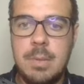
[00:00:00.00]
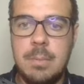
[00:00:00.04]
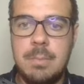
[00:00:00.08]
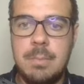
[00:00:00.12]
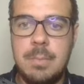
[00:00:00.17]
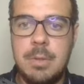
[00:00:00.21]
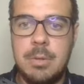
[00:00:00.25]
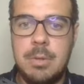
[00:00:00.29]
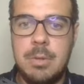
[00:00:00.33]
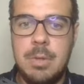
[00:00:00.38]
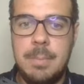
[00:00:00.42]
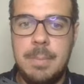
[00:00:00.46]

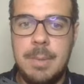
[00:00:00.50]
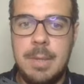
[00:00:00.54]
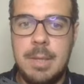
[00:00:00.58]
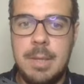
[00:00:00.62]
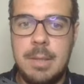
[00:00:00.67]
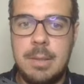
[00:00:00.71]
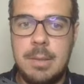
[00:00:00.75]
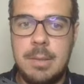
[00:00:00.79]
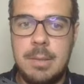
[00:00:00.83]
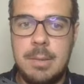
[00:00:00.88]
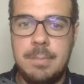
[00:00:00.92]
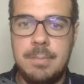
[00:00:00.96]
Peone
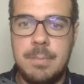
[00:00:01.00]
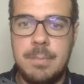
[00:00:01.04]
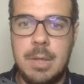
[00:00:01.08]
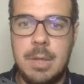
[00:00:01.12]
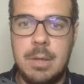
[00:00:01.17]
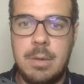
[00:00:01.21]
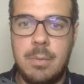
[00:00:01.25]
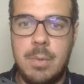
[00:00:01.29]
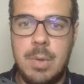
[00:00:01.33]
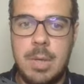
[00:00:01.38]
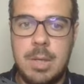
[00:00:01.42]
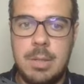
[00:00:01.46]
per
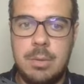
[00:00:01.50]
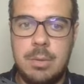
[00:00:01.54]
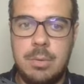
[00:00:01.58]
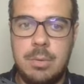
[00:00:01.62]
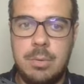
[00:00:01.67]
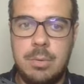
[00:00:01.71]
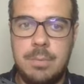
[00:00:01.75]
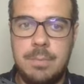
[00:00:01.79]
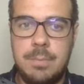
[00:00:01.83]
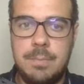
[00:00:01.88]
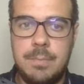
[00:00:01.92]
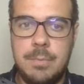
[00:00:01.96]
A4,
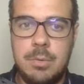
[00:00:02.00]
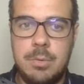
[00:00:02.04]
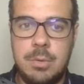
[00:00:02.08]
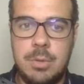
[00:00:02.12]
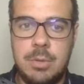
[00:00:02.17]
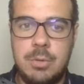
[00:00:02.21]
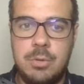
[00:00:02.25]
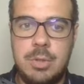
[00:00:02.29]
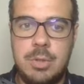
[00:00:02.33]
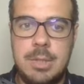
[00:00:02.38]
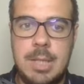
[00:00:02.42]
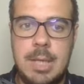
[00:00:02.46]

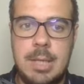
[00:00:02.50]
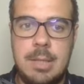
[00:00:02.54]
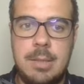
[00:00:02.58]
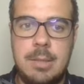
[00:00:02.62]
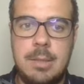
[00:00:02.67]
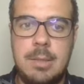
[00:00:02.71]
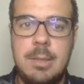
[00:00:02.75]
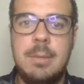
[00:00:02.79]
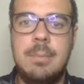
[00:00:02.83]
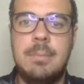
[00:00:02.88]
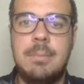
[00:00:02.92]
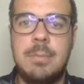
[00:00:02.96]
torre
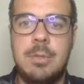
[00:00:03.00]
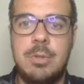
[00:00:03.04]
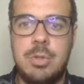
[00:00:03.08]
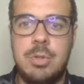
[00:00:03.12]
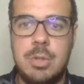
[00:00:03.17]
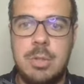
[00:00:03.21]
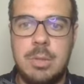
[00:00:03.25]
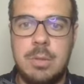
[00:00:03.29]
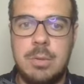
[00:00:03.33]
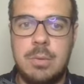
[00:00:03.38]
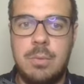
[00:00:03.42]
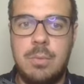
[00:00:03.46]
C7,
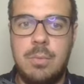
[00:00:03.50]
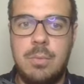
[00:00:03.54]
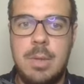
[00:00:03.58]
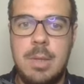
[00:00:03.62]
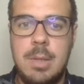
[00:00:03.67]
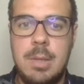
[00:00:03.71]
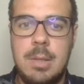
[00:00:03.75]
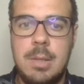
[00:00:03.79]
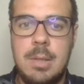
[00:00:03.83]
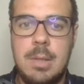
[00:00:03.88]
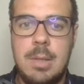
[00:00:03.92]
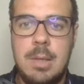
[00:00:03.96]

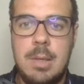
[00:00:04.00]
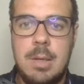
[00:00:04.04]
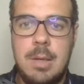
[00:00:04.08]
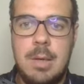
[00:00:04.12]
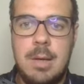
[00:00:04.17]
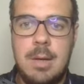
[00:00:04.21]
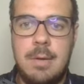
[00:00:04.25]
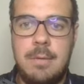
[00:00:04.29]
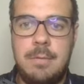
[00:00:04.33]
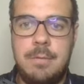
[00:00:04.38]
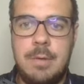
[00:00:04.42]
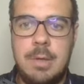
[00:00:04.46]
B5,
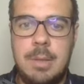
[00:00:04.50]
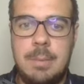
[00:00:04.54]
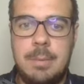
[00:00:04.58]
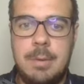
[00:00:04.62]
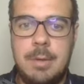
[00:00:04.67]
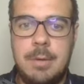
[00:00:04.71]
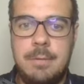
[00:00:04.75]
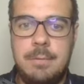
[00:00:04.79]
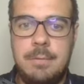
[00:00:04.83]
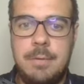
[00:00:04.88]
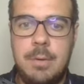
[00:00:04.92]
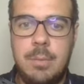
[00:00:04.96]
alfiere
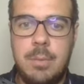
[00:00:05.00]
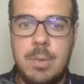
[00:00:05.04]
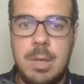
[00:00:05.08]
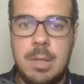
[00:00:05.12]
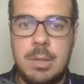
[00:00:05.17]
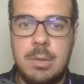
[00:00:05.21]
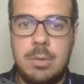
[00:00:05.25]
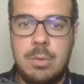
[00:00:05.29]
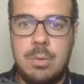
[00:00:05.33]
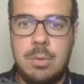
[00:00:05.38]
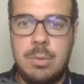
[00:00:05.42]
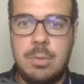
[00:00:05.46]
per
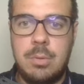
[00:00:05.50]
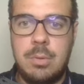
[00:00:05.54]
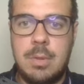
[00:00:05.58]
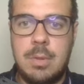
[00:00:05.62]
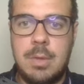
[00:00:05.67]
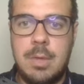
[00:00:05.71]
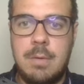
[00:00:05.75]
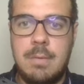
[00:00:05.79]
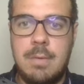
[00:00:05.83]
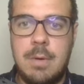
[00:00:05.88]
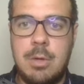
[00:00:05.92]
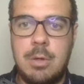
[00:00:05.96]
F4,
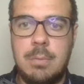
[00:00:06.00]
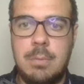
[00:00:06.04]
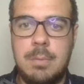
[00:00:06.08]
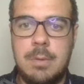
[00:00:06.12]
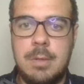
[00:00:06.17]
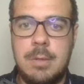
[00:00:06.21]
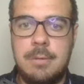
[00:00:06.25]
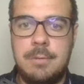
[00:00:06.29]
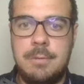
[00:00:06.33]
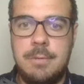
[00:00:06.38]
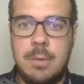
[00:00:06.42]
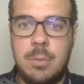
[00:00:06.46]
cavallo
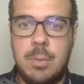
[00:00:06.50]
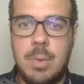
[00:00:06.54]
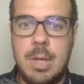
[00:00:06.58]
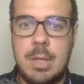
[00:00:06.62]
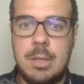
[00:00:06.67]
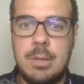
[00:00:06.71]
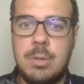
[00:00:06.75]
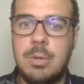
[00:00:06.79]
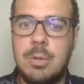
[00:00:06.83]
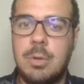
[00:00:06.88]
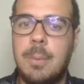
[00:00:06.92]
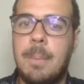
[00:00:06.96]
per
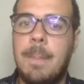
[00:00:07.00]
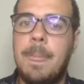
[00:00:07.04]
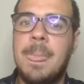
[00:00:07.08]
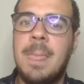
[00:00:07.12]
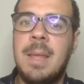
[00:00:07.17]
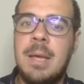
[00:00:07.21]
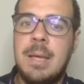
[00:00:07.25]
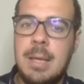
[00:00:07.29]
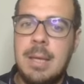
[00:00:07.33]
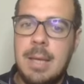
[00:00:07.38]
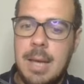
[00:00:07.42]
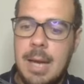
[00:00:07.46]
F4.
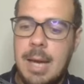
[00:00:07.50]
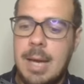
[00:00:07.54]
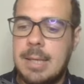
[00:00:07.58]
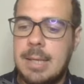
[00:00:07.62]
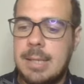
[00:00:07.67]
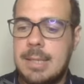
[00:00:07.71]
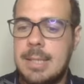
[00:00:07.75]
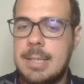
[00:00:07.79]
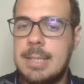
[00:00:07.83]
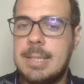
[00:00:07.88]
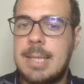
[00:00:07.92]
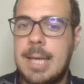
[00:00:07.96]

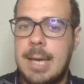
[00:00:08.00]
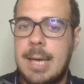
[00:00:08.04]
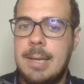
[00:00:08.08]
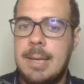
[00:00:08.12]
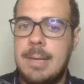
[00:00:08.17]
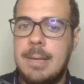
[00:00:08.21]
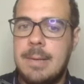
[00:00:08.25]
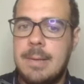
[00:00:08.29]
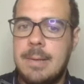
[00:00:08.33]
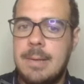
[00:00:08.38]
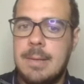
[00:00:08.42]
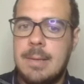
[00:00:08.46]
Anche
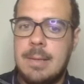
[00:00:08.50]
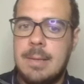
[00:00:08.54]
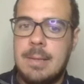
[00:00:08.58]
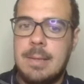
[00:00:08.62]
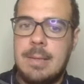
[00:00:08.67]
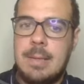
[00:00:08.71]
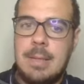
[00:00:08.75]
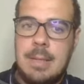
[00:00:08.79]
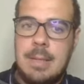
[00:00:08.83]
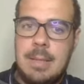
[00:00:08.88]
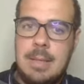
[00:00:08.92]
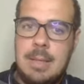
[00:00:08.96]
se
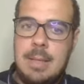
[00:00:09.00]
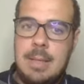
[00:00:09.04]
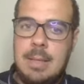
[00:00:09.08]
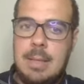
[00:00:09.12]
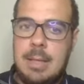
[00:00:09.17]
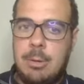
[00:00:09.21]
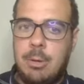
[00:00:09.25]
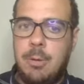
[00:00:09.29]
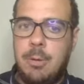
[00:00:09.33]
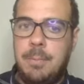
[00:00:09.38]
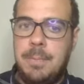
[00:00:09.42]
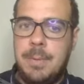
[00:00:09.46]

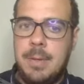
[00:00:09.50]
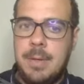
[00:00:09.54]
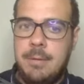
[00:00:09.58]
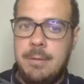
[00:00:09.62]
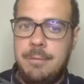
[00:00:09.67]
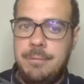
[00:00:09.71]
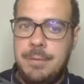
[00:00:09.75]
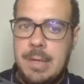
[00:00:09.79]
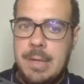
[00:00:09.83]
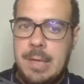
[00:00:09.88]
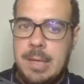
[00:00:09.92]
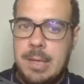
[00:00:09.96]
la coppia di
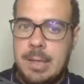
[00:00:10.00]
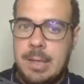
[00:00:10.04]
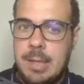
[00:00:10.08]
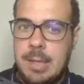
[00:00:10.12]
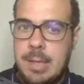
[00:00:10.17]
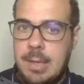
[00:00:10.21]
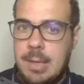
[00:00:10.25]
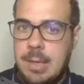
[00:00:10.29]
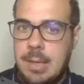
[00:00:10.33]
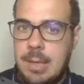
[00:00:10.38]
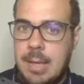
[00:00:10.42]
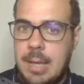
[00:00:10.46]

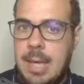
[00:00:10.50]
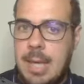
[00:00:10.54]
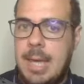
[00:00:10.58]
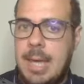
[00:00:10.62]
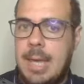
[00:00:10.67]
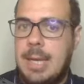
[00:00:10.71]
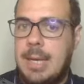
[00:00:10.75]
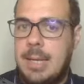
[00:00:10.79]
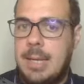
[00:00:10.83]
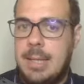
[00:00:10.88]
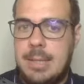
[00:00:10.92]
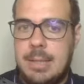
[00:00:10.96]
alfieri
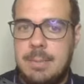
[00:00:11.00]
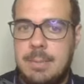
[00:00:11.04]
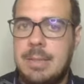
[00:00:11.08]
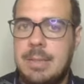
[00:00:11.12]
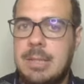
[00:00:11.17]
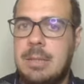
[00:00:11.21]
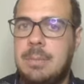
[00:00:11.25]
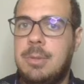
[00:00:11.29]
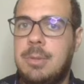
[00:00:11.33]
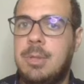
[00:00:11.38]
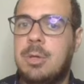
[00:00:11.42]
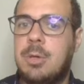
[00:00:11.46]
è
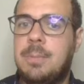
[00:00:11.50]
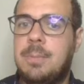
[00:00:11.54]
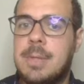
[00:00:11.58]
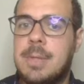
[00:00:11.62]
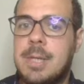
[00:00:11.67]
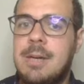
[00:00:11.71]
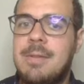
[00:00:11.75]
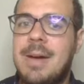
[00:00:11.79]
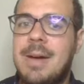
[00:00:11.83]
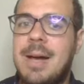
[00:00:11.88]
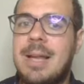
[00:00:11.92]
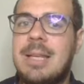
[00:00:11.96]
nettamente migliore coppia
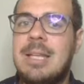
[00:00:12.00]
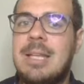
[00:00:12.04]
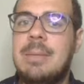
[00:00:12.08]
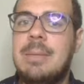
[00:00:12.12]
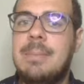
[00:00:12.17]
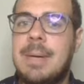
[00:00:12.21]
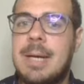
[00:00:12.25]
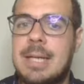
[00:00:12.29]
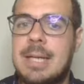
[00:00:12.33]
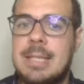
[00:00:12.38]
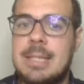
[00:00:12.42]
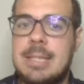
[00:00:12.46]
di cavalli,
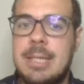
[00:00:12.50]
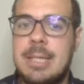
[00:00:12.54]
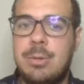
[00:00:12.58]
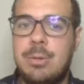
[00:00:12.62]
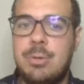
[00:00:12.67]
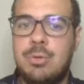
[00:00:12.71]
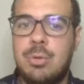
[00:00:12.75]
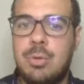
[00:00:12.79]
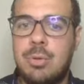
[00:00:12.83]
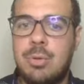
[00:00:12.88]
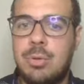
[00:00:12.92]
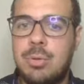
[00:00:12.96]
ma essendo
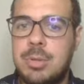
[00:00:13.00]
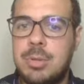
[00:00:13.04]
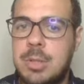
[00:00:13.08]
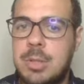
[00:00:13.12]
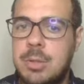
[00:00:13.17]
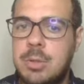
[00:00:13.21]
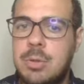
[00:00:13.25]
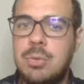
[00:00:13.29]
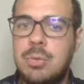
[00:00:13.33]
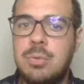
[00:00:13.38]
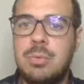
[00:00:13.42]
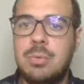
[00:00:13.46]
il gioco così
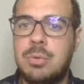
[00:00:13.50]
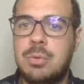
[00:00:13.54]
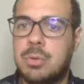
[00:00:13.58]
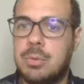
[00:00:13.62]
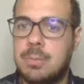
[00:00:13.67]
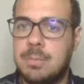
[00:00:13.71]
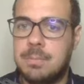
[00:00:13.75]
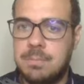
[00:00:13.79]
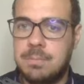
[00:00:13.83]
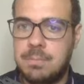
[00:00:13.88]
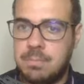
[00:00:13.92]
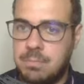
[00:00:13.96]

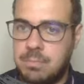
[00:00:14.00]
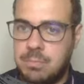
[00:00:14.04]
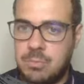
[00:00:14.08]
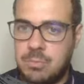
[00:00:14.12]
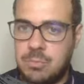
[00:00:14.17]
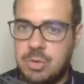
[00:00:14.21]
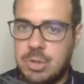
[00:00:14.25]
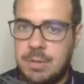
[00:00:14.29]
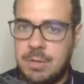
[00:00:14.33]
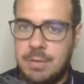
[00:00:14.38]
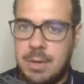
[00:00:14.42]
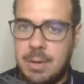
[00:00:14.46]
chiuso
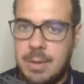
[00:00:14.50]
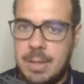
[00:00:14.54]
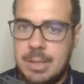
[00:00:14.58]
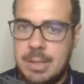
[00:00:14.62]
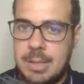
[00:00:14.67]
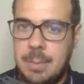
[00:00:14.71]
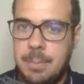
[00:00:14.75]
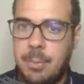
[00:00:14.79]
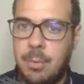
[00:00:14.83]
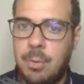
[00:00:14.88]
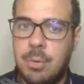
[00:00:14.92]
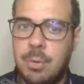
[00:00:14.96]
c'è
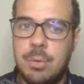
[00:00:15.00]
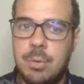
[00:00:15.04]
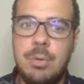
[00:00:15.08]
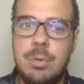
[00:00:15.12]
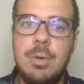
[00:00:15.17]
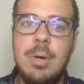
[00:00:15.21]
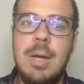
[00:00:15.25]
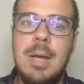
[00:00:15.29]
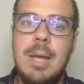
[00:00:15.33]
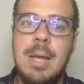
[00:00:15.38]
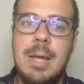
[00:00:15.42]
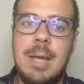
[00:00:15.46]
veramente
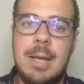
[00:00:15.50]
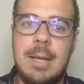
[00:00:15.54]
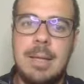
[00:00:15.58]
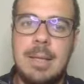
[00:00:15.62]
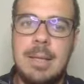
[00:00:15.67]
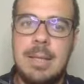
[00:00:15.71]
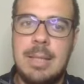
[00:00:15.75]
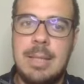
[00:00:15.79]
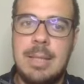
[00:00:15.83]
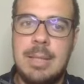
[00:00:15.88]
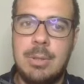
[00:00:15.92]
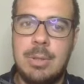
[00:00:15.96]
poco e
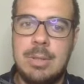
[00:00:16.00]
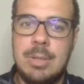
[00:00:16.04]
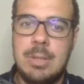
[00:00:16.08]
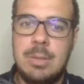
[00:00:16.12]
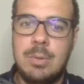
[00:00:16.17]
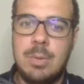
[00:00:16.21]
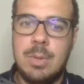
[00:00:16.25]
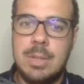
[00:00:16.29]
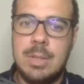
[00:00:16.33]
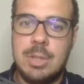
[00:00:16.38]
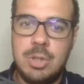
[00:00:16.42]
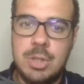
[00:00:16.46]
il neo
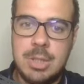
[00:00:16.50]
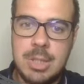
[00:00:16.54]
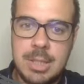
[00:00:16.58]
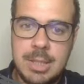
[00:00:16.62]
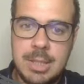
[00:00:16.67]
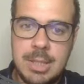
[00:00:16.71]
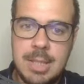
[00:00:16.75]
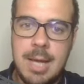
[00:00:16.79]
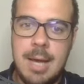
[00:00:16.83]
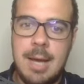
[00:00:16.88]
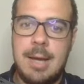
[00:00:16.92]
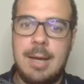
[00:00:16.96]
addirittura decide
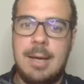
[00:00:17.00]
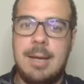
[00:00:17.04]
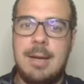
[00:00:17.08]
di dare